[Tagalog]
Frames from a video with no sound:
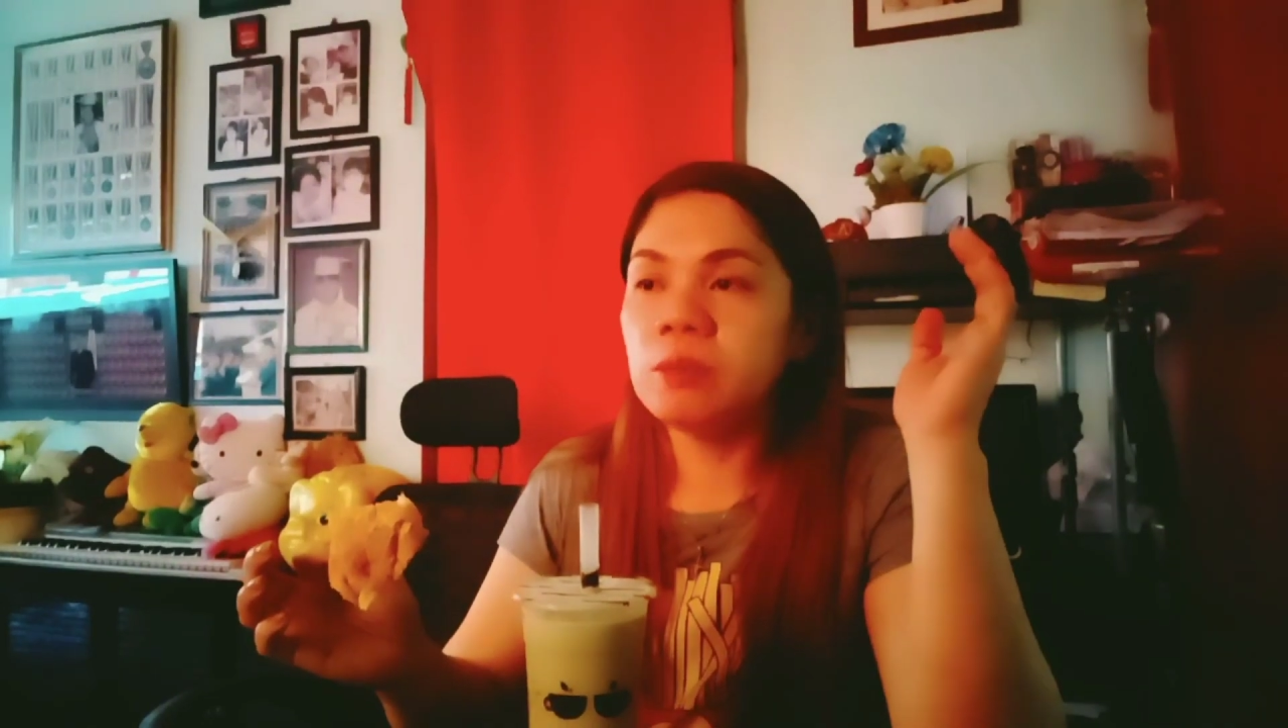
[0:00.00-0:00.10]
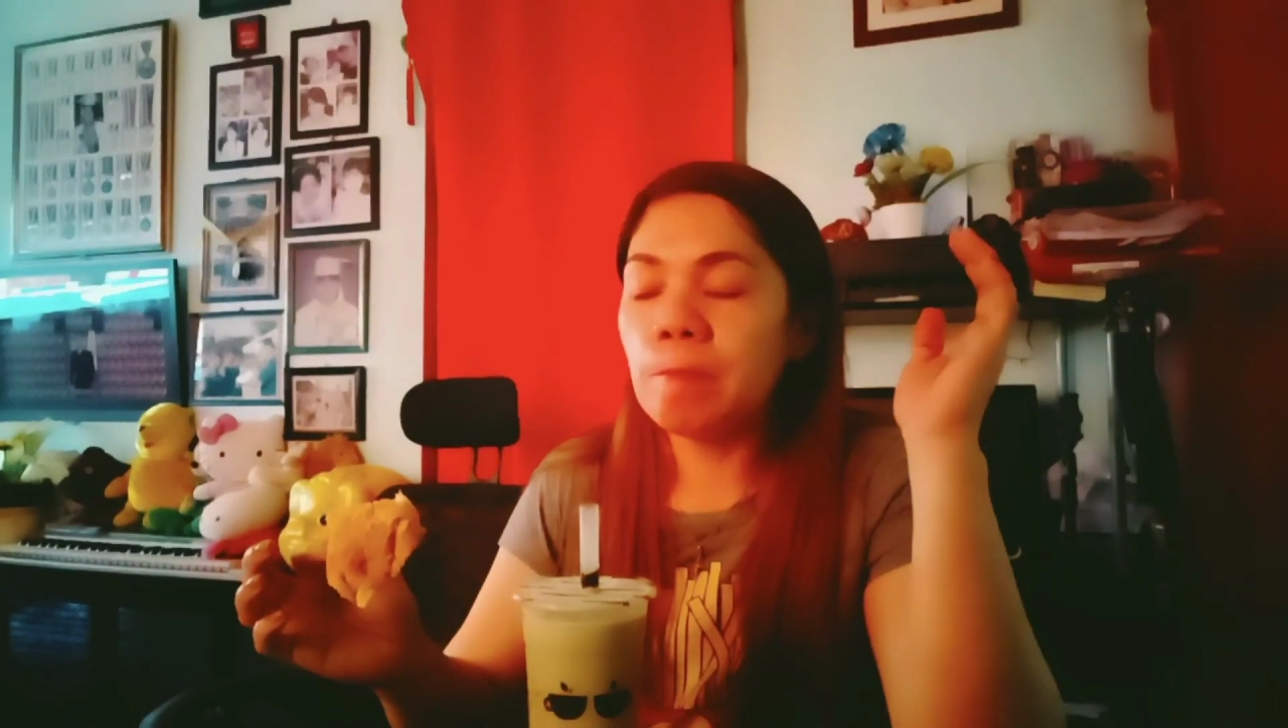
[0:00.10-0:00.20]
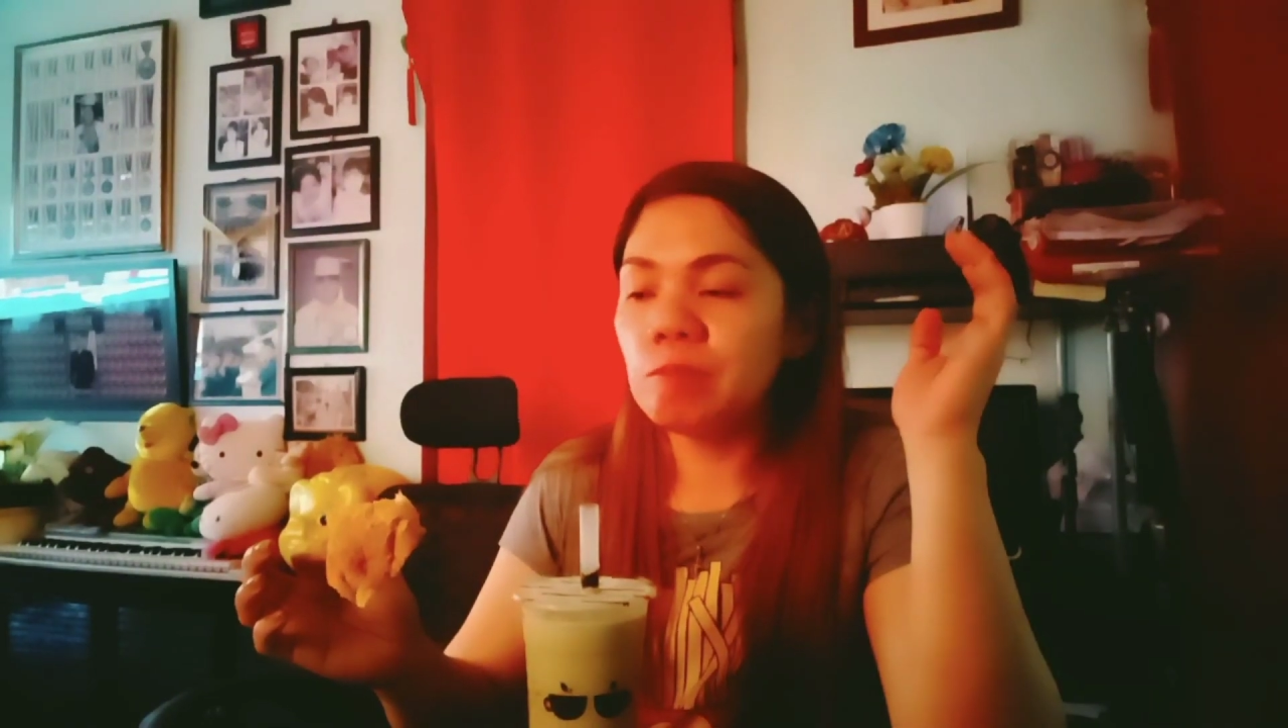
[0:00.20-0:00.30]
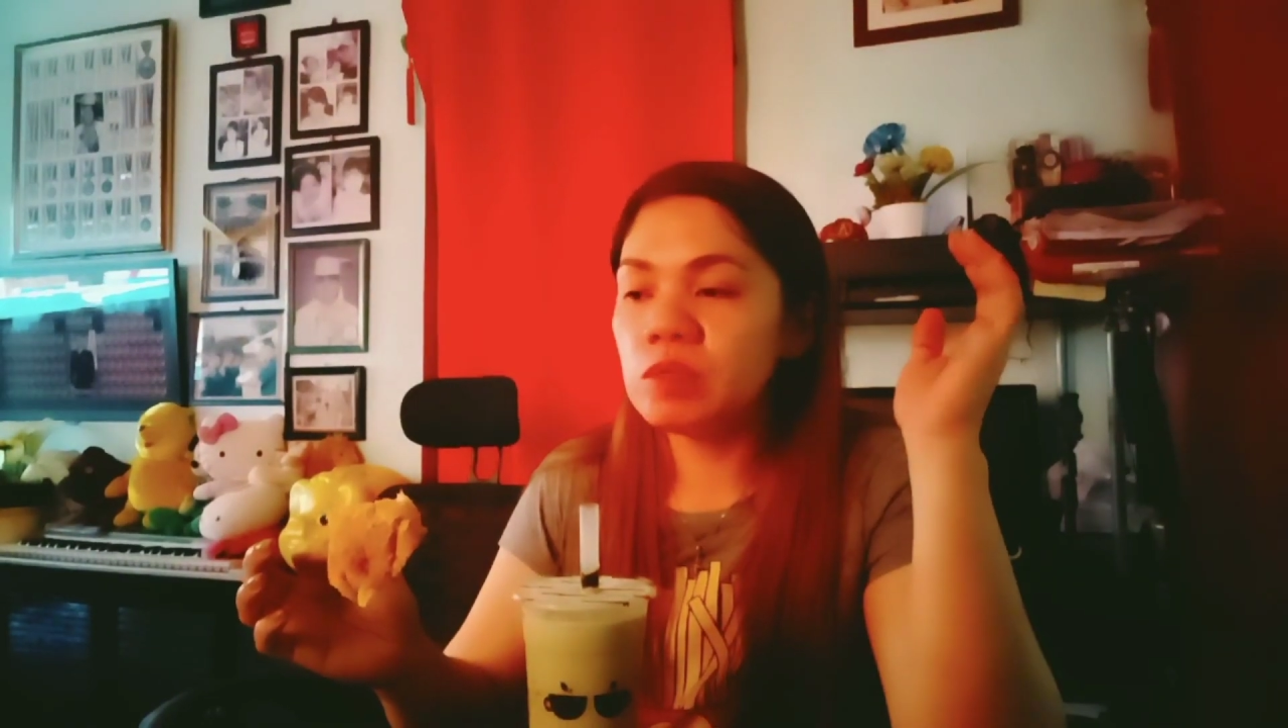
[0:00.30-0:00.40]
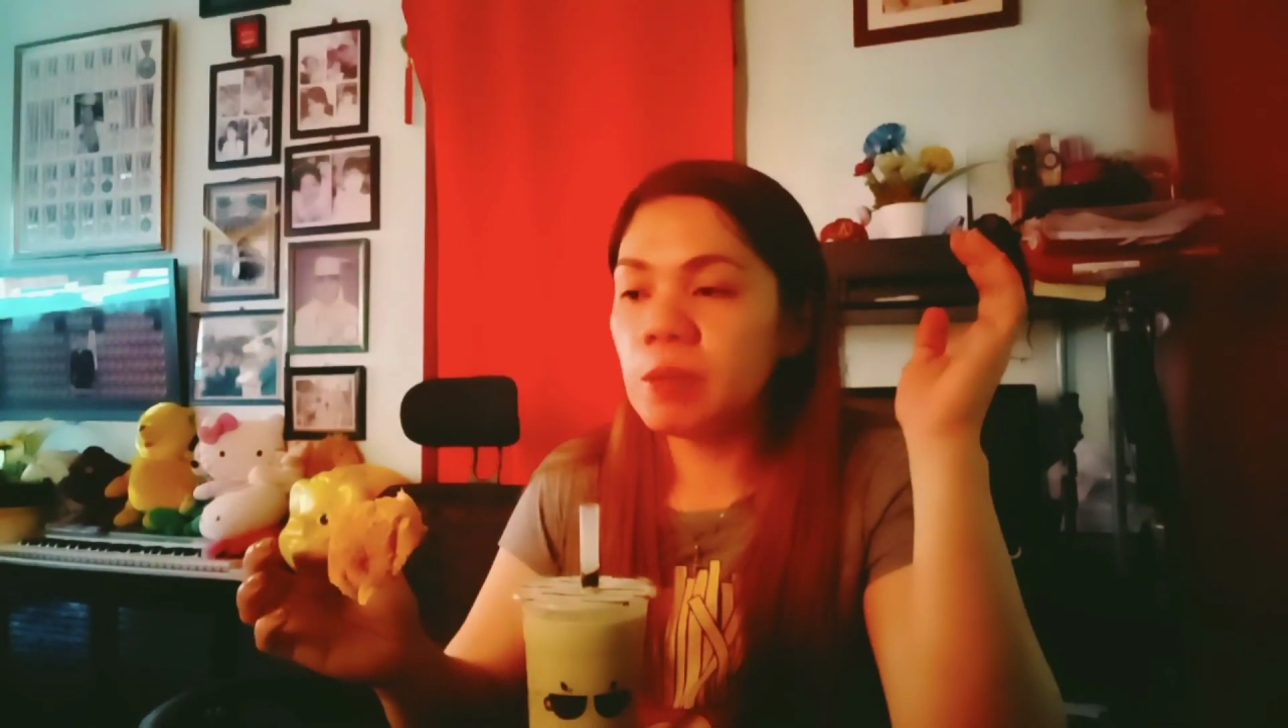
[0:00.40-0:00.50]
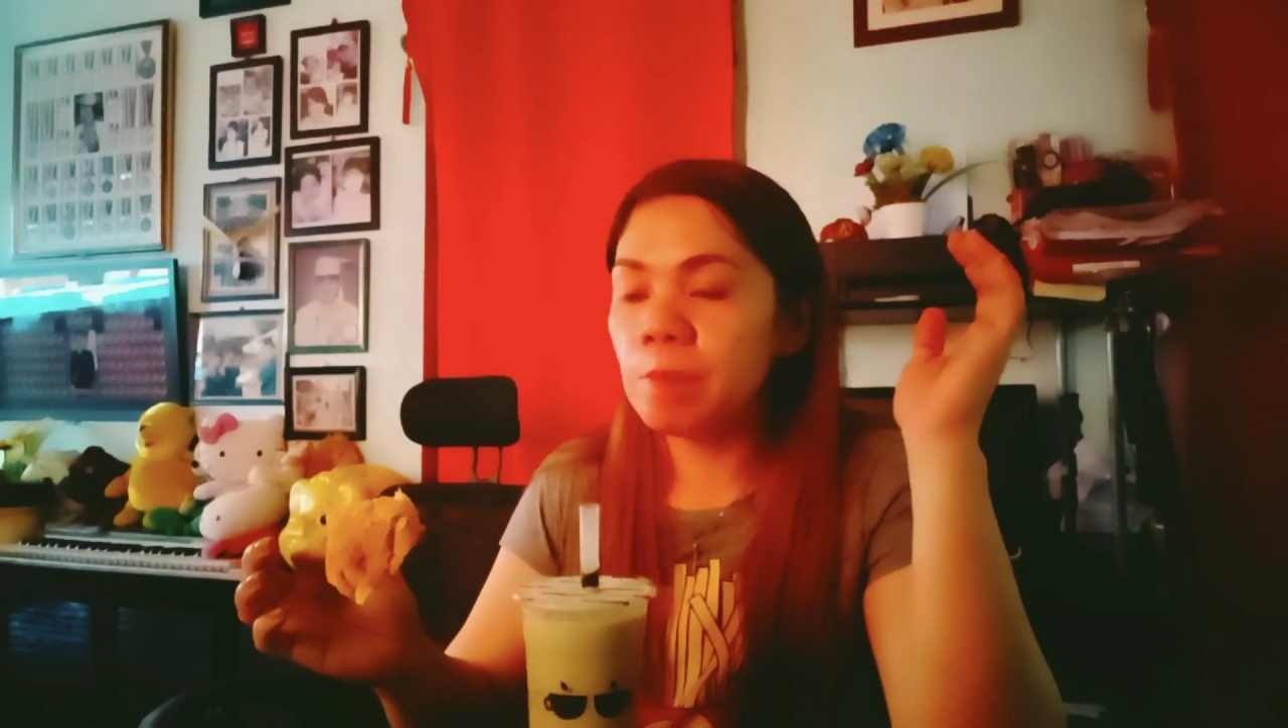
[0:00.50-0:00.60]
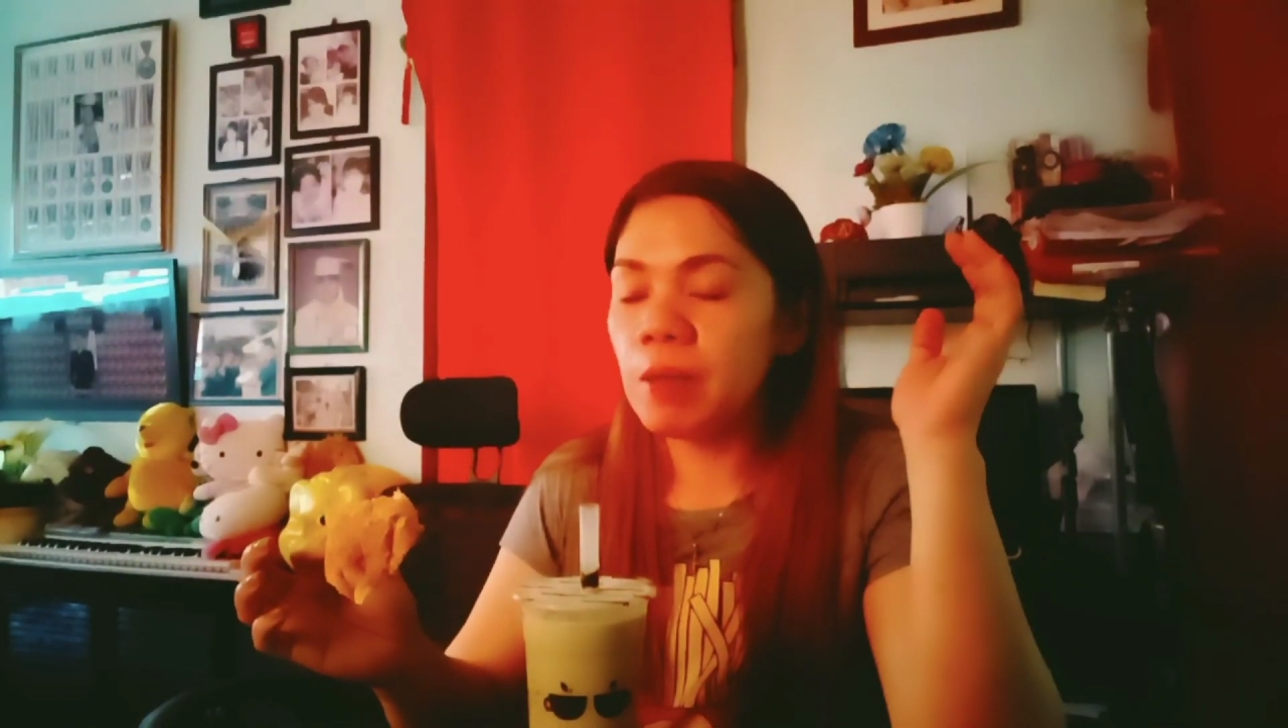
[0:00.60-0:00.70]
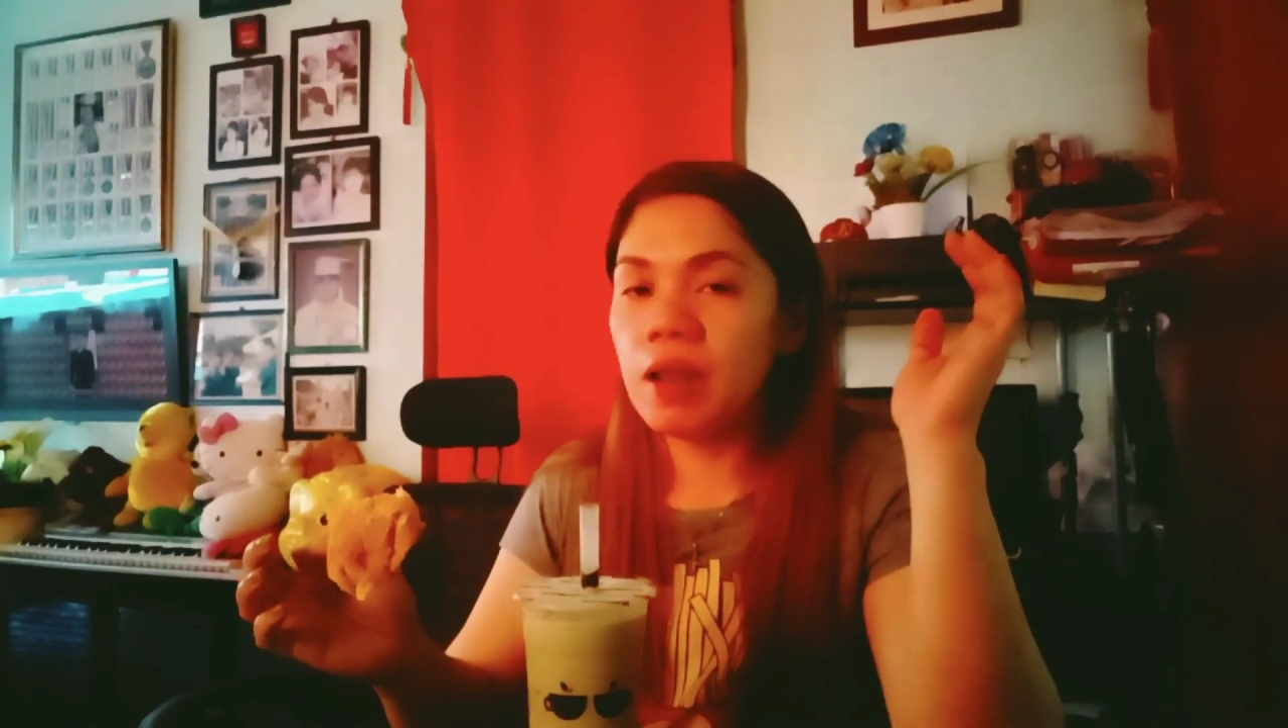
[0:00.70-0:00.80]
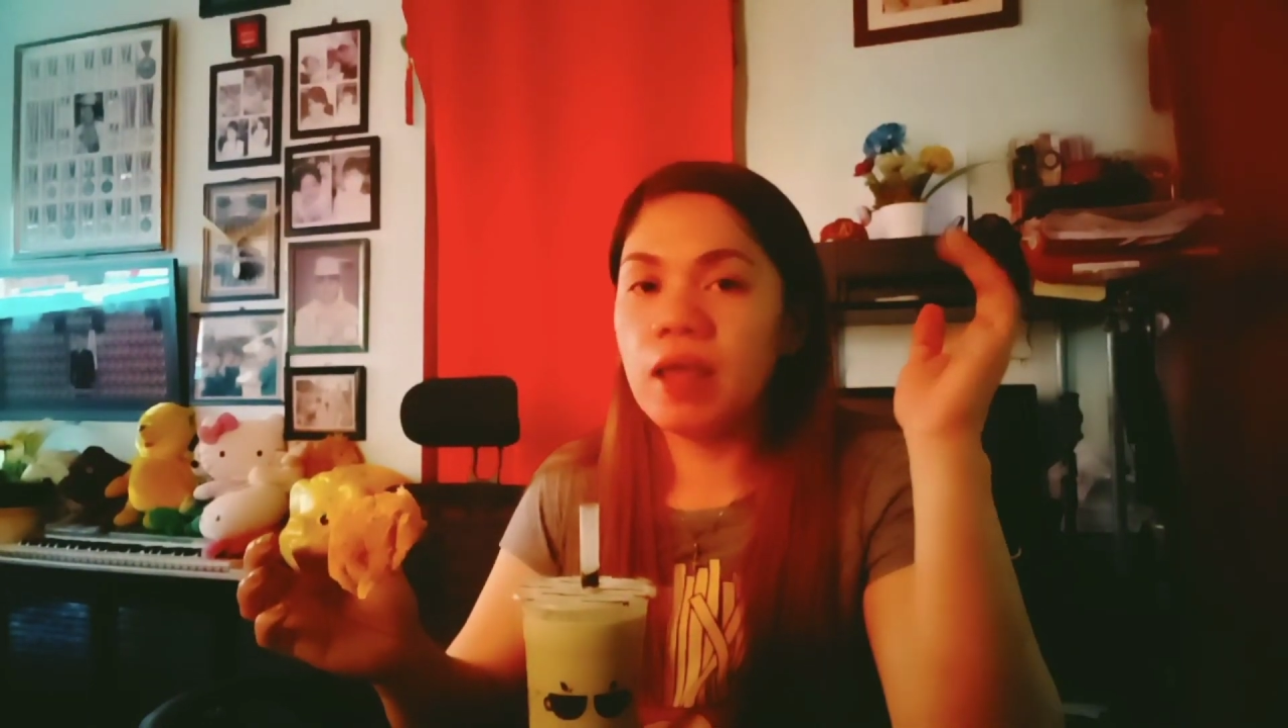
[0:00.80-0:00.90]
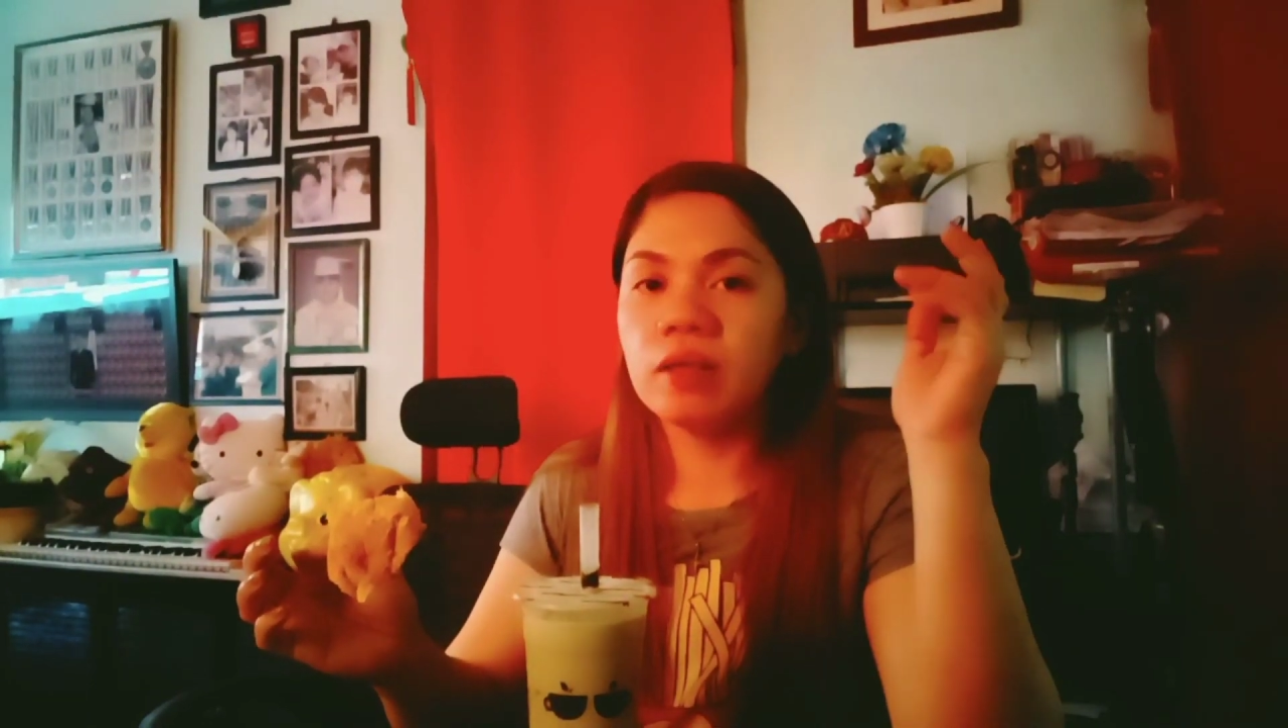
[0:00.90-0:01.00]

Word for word: sa palengke